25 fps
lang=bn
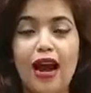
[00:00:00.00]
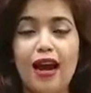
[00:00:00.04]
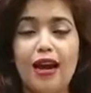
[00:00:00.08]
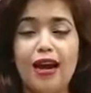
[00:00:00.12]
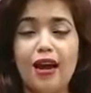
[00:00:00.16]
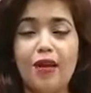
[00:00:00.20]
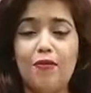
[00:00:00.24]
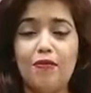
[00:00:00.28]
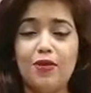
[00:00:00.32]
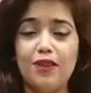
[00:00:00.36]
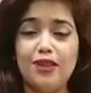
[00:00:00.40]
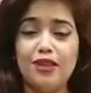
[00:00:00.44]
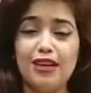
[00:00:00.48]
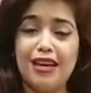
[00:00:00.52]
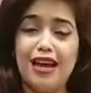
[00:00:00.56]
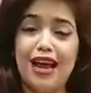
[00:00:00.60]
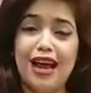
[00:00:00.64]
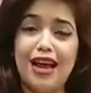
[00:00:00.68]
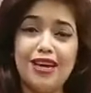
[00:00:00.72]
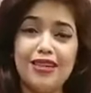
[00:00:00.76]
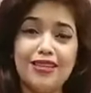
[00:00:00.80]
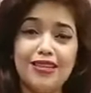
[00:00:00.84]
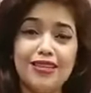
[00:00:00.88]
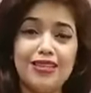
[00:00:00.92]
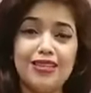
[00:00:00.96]
আর আপনাদের
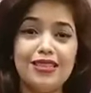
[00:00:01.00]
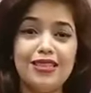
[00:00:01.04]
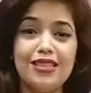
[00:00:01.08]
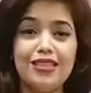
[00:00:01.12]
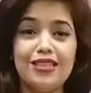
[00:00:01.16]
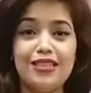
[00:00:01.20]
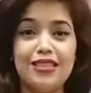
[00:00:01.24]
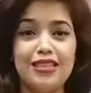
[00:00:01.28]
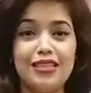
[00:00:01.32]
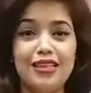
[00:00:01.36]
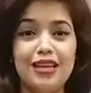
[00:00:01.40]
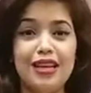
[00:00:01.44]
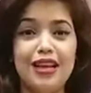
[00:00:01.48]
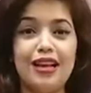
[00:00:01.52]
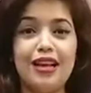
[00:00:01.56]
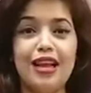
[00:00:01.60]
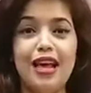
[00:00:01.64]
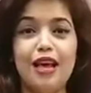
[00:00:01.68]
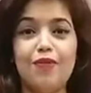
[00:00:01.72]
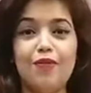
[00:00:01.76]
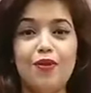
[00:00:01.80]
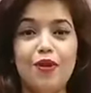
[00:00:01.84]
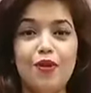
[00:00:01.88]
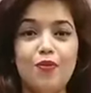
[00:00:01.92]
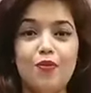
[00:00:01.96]
আরেকটা জিনিস যেটা
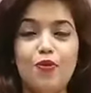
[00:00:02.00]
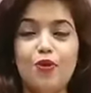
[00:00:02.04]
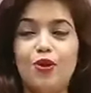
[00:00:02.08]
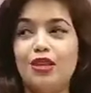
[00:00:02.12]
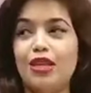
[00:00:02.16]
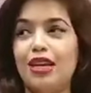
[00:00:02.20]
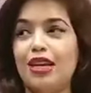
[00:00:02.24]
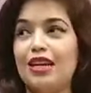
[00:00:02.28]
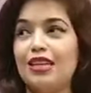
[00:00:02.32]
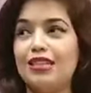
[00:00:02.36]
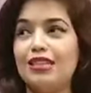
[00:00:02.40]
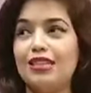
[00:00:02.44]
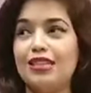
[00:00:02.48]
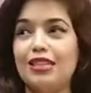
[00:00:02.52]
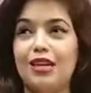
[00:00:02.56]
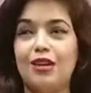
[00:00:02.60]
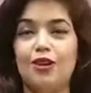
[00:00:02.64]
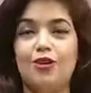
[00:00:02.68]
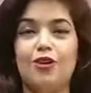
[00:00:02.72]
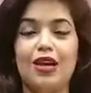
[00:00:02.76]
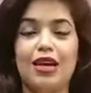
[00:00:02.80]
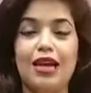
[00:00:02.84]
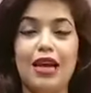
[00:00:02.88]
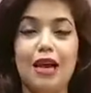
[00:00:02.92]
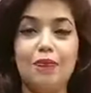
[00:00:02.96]
লাইভের উপরে দেখেছেন সেটা
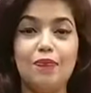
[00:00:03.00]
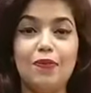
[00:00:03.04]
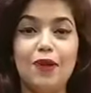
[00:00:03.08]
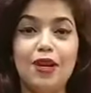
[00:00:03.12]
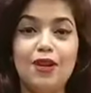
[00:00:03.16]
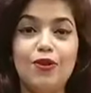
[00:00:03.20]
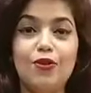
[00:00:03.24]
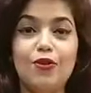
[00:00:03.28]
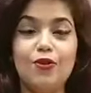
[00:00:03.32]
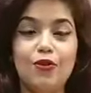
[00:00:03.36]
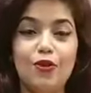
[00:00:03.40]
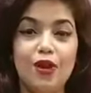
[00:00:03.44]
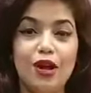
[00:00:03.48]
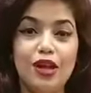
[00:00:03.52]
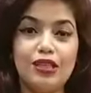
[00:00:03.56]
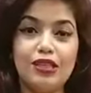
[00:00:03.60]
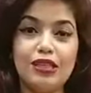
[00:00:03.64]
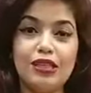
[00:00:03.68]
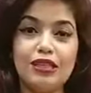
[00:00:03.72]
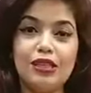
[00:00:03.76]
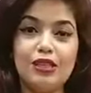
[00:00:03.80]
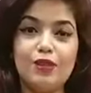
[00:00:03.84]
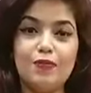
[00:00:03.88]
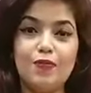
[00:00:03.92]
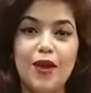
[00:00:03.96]
হলো কাপল ওয়াচ
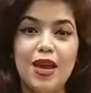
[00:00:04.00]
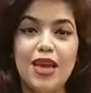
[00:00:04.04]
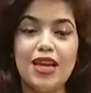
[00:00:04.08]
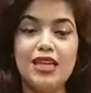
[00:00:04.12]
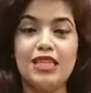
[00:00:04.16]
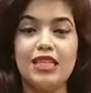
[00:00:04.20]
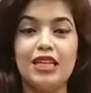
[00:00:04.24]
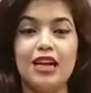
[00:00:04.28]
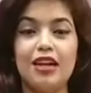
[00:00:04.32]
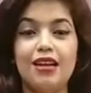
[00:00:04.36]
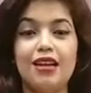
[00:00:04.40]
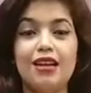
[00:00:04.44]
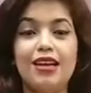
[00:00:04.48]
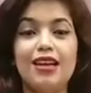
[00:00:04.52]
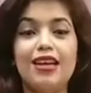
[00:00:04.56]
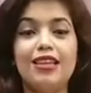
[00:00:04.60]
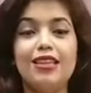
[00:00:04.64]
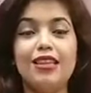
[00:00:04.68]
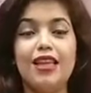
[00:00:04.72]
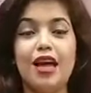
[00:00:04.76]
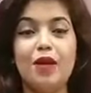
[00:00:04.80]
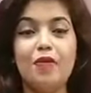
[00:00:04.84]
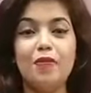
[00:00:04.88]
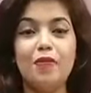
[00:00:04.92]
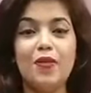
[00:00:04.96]
স্পেশাল
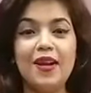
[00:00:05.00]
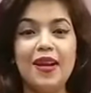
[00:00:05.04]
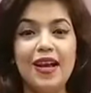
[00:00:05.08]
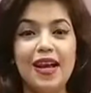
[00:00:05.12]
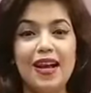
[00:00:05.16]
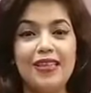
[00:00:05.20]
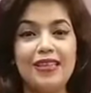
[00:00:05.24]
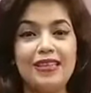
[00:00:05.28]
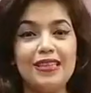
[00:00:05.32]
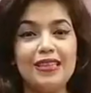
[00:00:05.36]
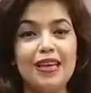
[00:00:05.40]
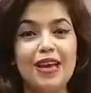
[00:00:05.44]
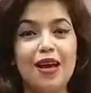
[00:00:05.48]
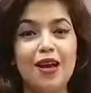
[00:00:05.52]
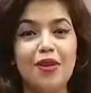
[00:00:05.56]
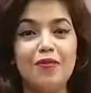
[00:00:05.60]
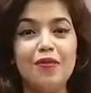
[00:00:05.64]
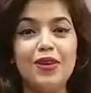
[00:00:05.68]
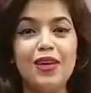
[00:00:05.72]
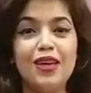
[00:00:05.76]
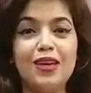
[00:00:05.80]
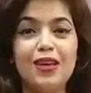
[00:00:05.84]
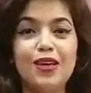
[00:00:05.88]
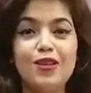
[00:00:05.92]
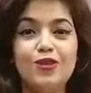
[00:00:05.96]
তার মানে আজকে
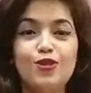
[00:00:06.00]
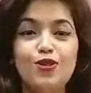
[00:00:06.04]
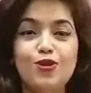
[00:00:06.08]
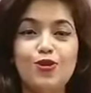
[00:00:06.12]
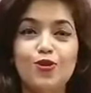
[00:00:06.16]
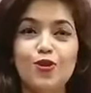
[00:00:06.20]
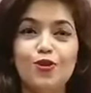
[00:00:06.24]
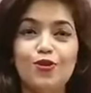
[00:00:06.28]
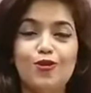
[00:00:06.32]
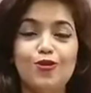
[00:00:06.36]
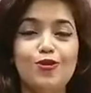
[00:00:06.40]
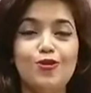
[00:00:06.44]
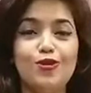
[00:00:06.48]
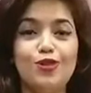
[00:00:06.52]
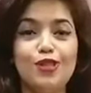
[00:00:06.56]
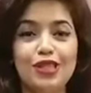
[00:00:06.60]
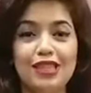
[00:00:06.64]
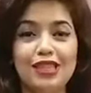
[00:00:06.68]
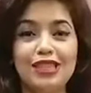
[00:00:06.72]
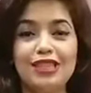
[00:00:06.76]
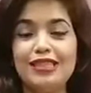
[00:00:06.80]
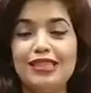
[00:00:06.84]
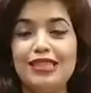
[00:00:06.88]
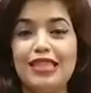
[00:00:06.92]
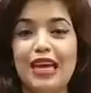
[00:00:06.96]
আমি কিছু নতুন
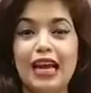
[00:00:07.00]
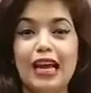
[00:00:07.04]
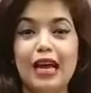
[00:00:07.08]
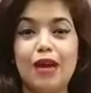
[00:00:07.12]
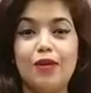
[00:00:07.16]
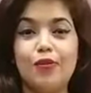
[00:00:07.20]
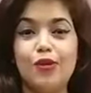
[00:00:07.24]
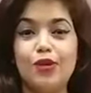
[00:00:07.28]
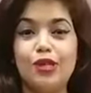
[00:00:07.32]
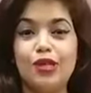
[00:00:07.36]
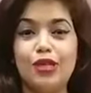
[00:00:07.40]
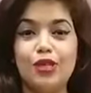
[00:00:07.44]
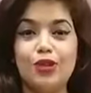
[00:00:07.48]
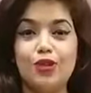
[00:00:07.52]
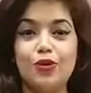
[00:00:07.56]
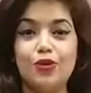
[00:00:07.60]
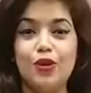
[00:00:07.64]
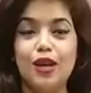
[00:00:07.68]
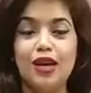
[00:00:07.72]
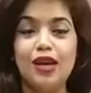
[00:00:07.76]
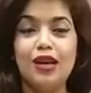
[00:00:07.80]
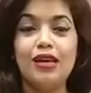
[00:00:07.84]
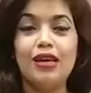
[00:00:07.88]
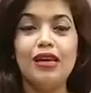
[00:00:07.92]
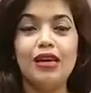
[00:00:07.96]
জিনিস দেখাবো
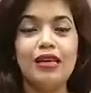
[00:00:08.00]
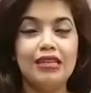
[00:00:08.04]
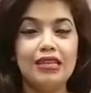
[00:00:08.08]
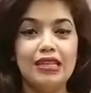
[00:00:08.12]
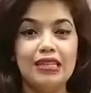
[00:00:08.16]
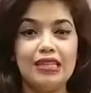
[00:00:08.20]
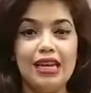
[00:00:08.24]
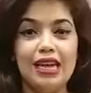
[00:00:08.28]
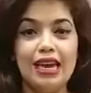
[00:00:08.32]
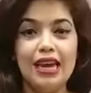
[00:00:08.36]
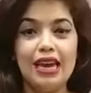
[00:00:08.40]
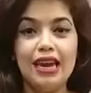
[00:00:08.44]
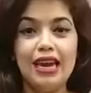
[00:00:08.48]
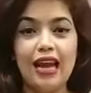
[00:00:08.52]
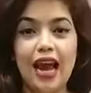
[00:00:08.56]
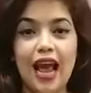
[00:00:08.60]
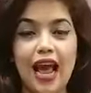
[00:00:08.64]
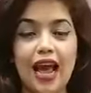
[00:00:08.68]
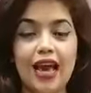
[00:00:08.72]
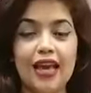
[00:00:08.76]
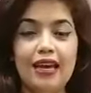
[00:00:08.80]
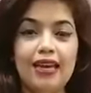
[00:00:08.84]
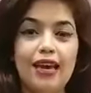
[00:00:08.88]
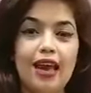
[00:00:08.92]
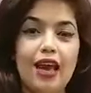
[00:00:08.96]
সিঁদুরে যেটা এর
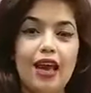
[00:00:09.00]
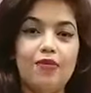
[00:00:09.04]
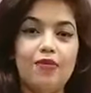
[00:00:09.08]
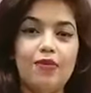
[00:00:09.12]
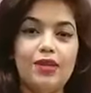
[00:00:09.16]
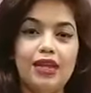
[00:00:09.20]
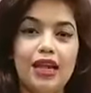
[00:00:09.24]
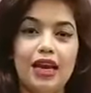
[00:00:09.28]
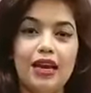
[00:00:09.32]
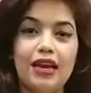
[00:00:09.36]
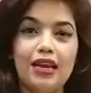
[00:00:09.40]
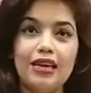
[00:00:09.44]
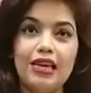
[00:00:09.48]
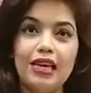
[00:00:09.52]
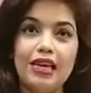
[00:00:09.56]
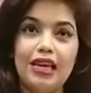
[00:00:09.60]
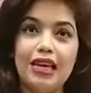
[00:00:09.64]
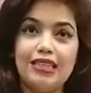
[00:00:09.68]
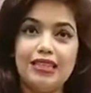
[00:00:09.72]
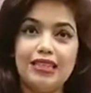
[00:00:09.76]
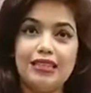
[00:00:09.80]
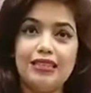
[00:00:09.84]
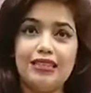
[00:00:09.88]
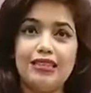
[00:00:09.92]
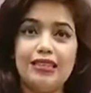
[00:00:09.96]
আগে আমি দেখা
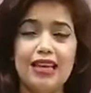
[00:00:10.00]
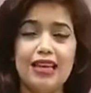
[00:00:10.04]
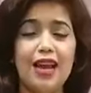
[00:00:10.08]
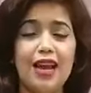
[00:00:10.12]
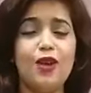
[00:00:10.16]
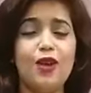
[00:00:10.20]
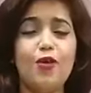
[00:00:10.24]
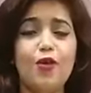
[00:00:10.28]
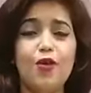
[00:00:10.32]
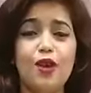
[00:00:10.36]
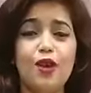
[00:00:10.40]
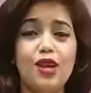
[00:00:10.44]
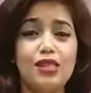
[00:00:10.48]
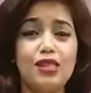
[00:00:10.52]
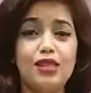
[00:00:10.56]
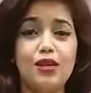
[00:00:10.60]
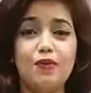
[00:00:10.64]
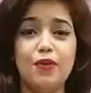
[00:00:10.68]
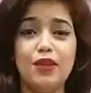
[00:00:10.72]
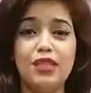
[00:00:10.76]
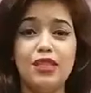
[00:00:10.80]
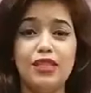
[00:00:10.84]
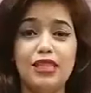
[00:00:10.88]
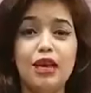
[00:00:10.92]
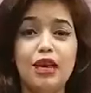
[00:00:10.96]
গিয়েছে যে সেল করেছি
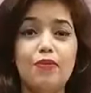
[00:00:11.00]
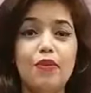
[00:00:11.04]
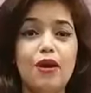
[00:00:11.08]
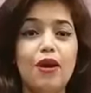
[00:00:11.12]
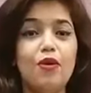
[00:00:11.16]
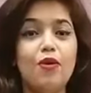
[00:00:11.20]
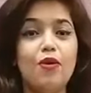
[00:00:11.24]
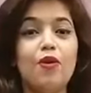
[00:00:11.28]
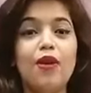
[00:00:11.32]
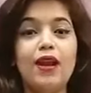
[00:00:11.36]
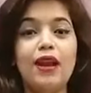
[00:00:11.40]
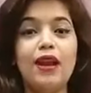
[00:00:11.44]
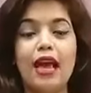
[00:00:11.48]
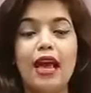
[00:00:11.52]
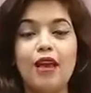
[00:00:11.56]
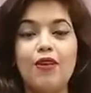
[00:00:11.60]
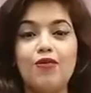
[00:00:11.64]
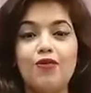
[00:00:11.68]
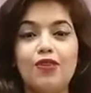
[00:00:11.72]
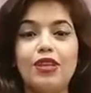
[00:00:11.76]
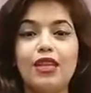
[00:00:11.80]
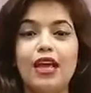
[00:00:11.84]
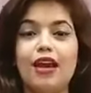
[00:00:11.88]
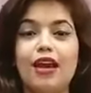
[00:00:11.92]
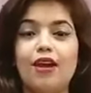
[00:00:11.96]
বাট সেভাবে কোনো
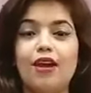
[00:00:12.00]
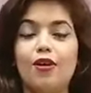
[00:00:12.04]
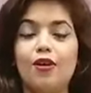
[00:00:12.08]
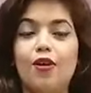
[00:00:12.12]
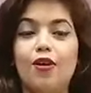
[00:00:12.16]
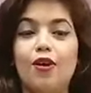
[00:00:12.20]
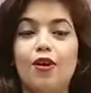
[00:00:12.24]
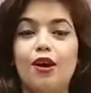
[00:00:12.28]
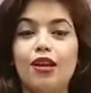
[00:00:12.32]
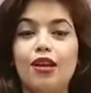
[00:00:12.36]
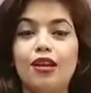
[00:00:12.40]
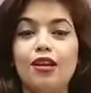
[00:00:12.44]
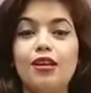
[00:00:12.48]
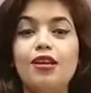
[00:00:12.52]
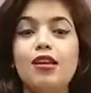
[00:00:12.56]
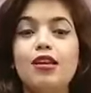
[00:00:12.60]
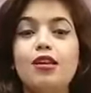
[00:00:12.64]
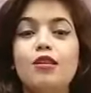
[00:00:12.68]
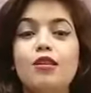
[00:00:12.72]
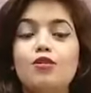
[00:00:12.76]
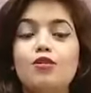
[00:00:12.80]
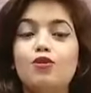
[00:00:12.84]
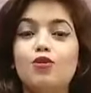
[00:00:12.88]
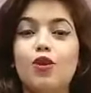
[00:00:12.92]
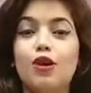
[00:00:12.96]
লাইভে দেখানো হয়নি
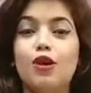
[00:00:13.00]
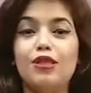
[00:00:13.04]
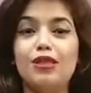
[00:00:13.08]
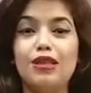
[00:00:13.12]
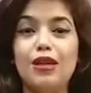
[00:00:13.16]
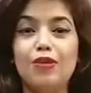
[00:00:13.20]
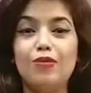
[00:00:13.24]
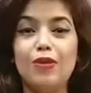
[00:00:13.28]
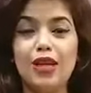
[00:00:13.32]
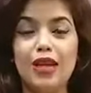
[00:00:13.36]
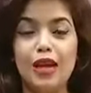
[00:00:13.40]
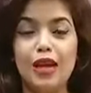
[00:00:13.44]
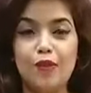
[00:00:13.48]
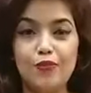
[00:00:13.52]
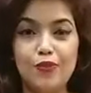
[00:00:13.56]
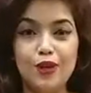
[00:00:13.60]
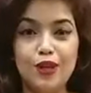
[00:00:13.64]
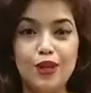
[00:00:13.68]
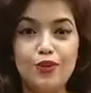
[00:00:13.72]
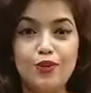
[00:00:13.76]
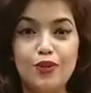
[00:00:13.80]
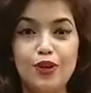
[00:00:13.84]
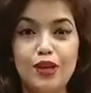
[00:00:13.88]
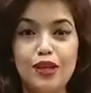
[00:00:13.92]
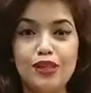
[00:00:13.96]
সো আজকে আমি
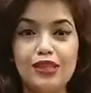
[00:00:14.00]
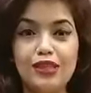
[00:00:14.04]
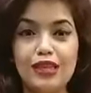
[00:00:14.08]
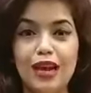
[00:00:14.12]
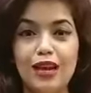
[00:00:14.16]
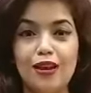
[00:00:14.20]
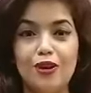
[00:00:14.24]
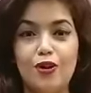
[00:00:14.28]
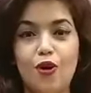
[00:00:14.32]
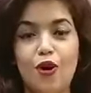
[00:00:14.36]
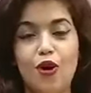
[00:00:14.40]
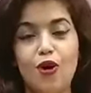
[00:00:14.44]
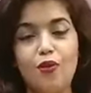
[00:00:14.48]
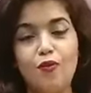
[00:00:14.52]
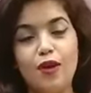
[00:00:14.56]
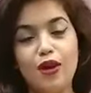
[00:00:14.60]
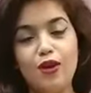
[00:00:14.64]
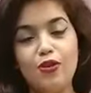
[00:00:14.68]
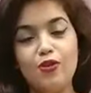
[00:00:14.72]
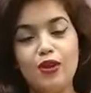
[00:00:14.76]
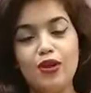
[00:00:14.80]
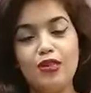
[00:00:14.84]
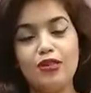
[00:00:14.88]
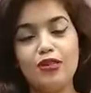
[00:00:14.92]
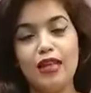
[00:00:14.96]
কাপল ওয়াচ অ্যান্ড
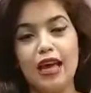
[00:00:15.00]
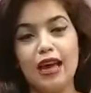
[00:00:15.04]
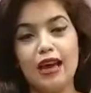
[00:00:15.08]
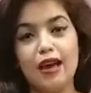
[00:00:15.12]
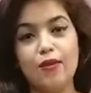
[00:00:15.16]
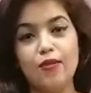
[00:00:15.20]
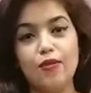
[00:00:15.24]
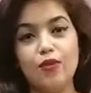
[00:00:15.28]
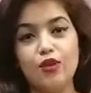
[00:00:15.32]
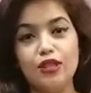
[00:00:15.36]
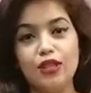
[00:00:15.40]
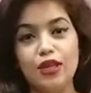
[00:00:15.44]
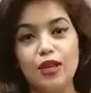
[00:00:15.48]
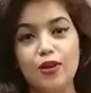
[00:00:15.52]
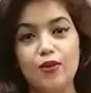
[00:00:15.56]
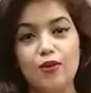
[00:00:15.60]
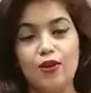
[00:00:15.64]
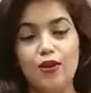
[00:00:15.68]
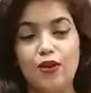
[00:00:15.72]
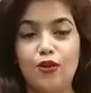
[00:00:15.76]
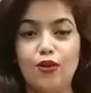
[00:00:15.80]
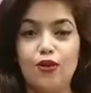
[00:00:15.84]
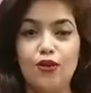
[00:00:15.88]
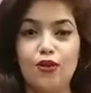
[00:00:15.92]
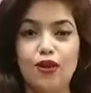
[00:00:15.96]
নর্মাল ওয়াচ দেখাবো
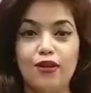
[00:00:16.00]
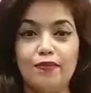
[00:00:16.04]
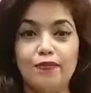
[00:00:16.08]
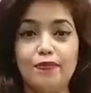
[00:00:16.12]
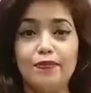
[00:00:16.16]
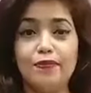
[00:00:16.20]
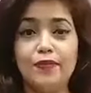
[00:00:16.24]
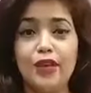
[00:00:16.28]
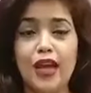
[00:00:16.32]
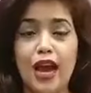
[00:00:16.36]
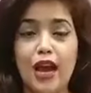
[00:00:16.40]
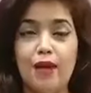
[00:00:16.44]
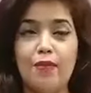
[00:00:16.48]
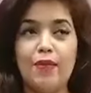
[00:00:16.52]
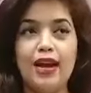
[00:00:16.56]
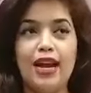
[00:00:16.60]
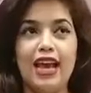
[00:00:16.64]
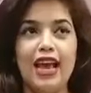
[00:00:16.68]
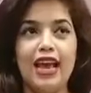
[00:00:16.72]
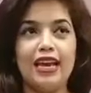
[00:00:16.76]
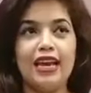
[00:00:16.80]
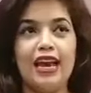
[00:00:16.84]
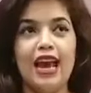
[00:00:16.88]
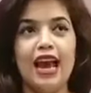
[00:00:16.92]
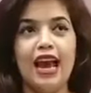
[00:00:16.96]
যেগুলো হলো আমার
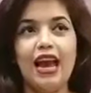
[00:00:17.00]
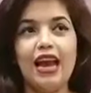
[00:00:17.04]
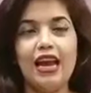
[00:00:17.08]
এক